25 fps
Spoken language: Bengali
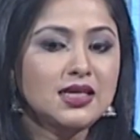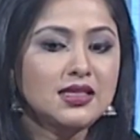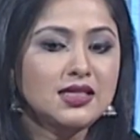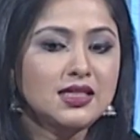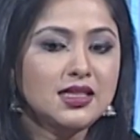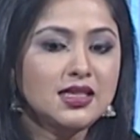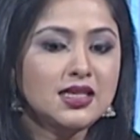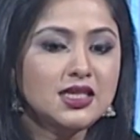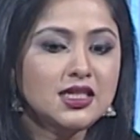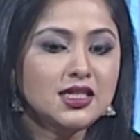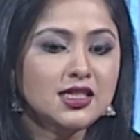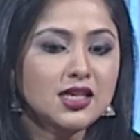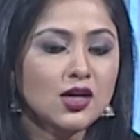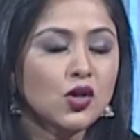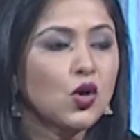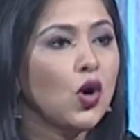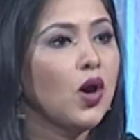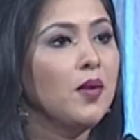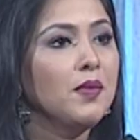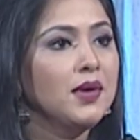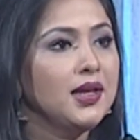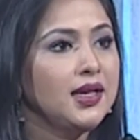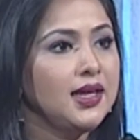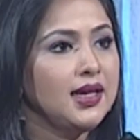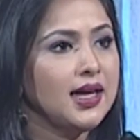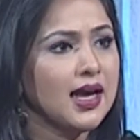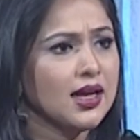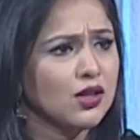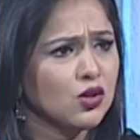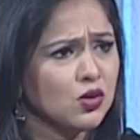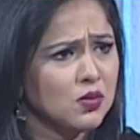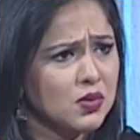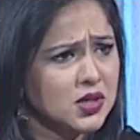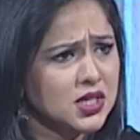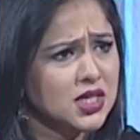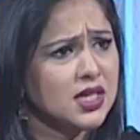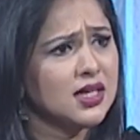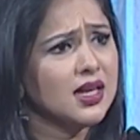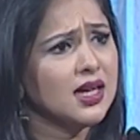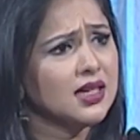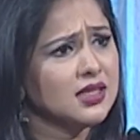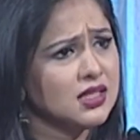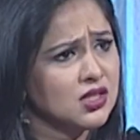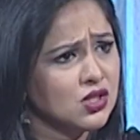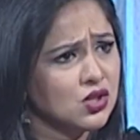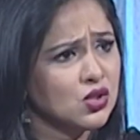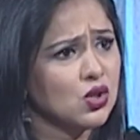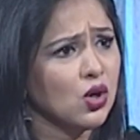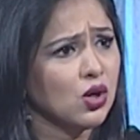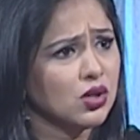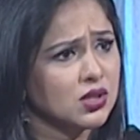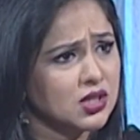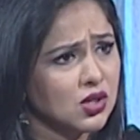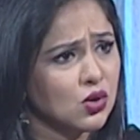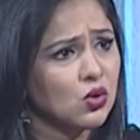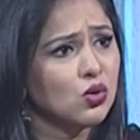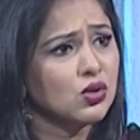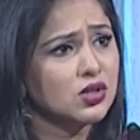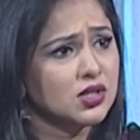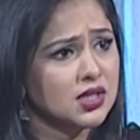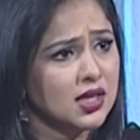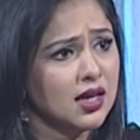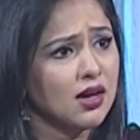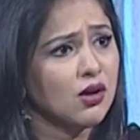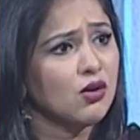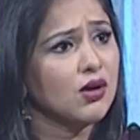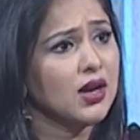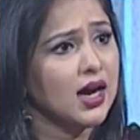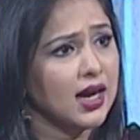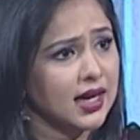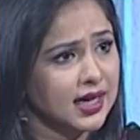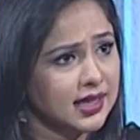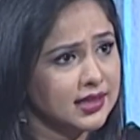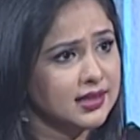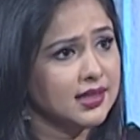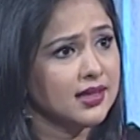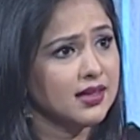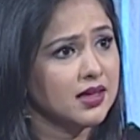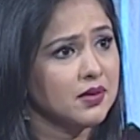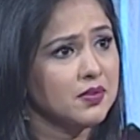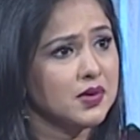জিনিসটা কমেনি এত বেশি নাচ চর্চা করছে এখন আগের থেকে